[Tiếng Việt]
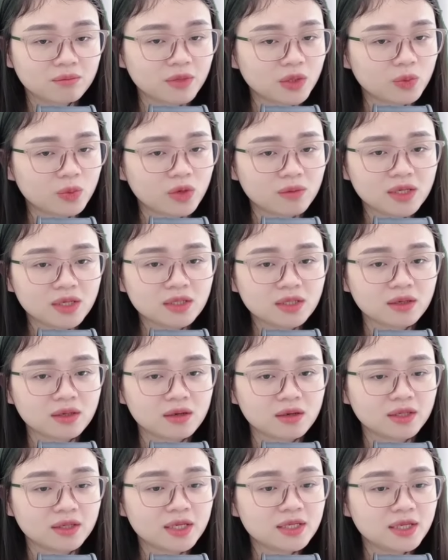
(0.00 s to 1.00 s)
Minh Quân
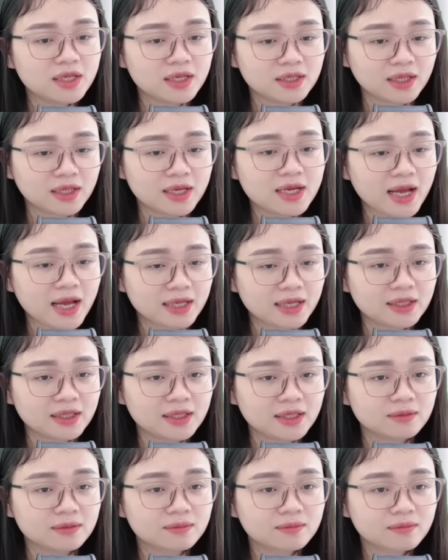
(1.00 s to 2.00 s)
bất ngờ khi nhìn thấy
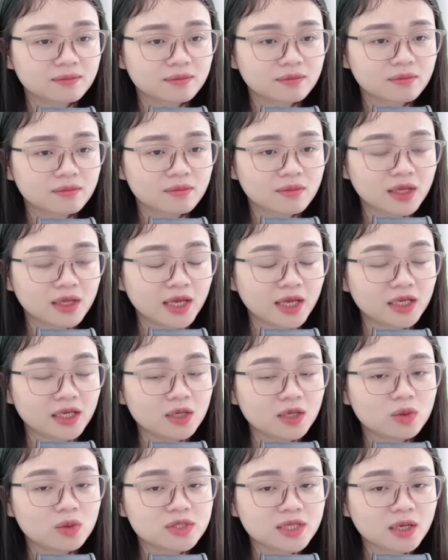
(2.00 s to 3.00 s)
Hải Thịnh
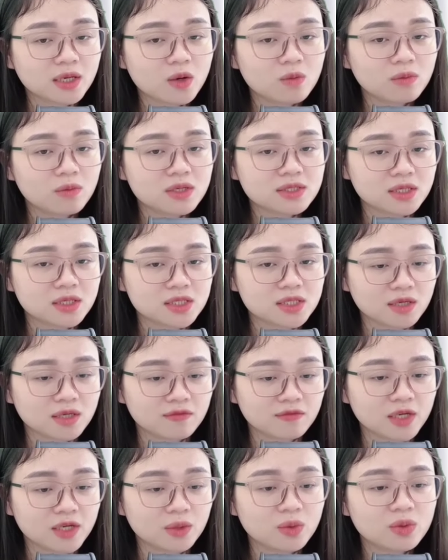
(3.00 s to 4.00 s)
Anh nghĩ cô sẽ không bao giờ
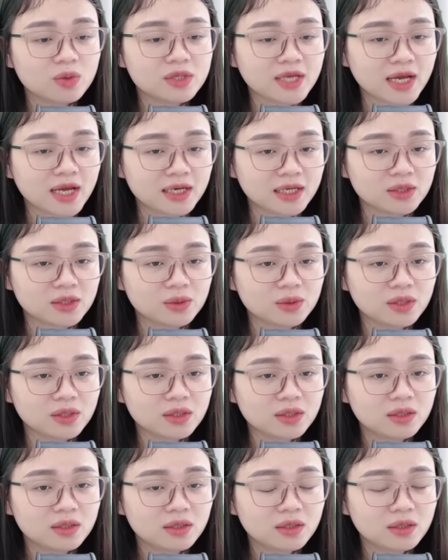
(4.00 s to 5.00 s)
trở về ngôi nhà này
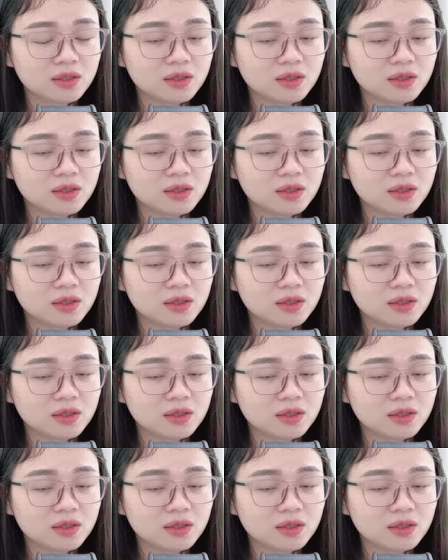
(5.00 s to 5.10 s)
nữa